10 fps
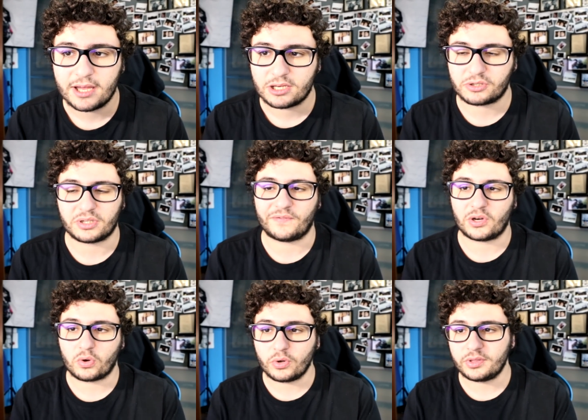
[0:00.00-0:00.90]
sono
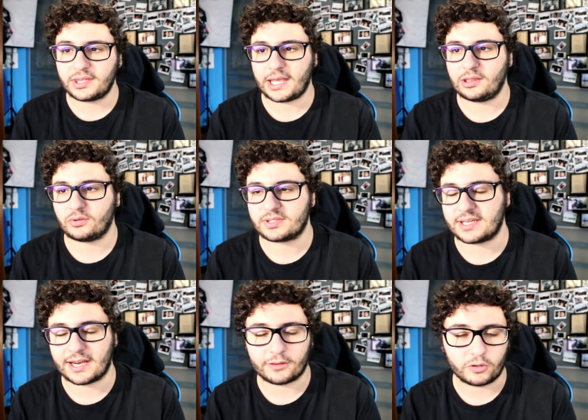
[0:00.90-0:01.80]
davvero contento
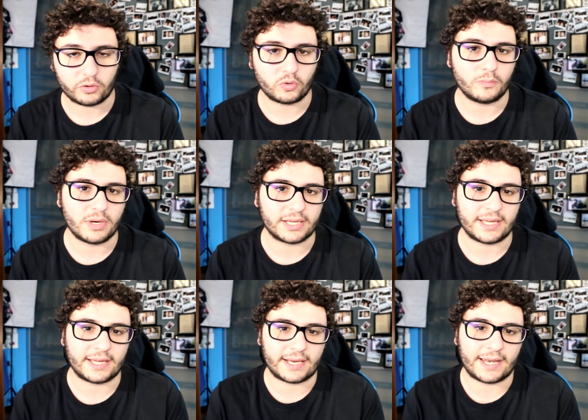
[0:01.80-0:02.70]
sia lato YouTube
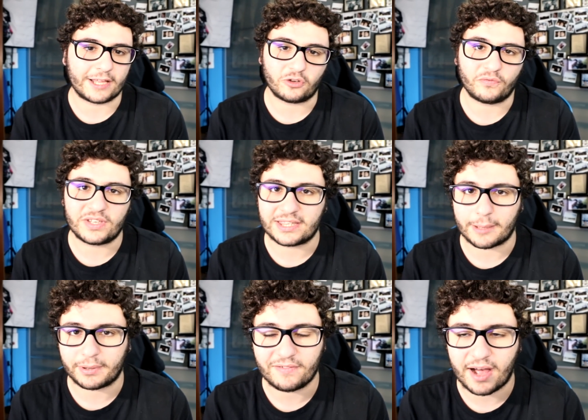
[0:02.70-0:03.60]
che lato
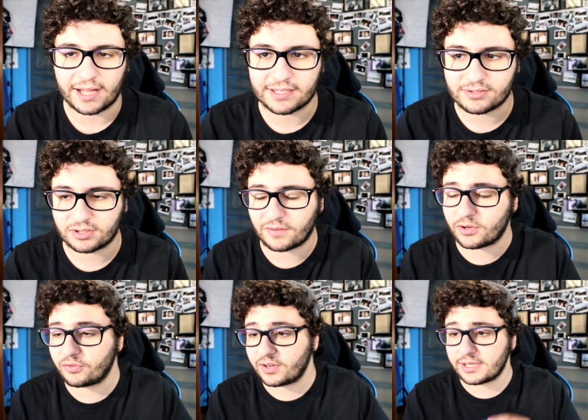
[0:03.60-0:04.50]
vita privata, sono
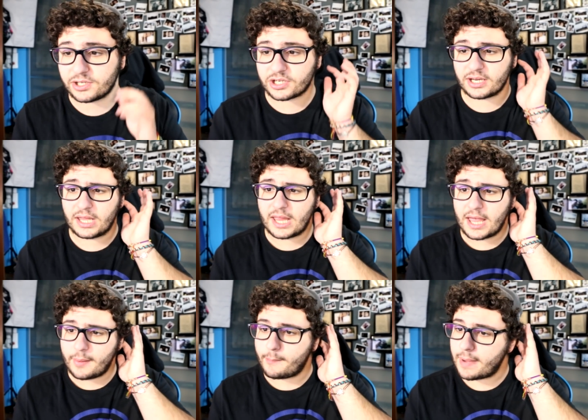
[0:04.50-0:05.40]
davvero felice,
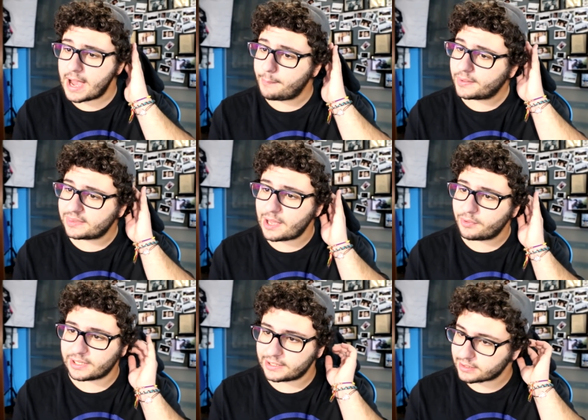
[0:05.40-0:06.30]
ma
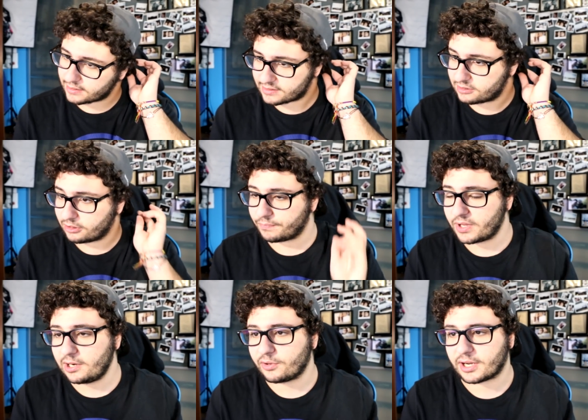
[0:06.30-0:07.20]
partiamo dall'inizio.
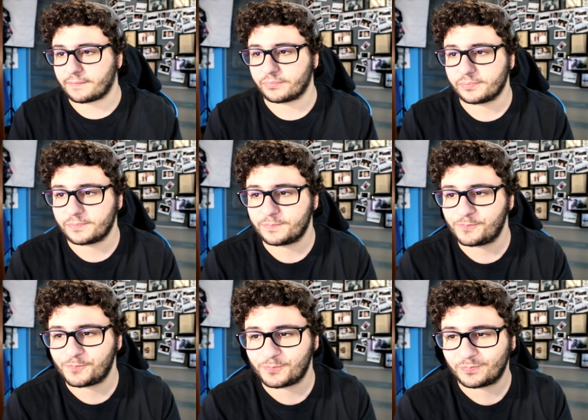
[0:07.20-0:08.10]
Allora, mh,
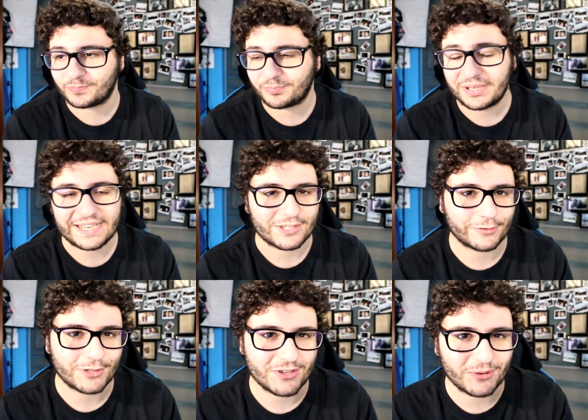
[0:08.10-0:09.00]
mm, perché sto
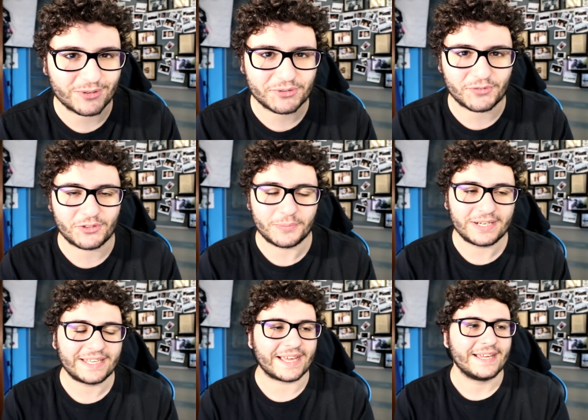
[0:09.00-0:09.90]
facendo questo video?
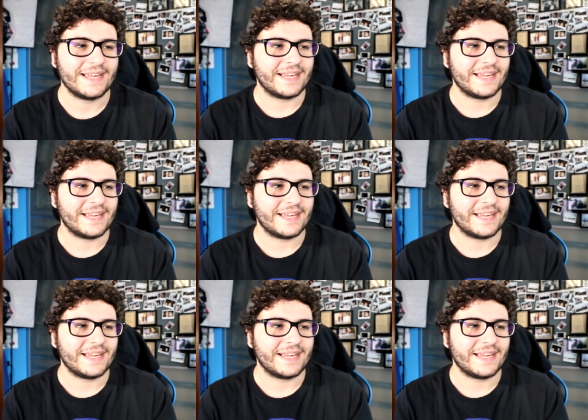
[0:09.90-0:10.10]
Perché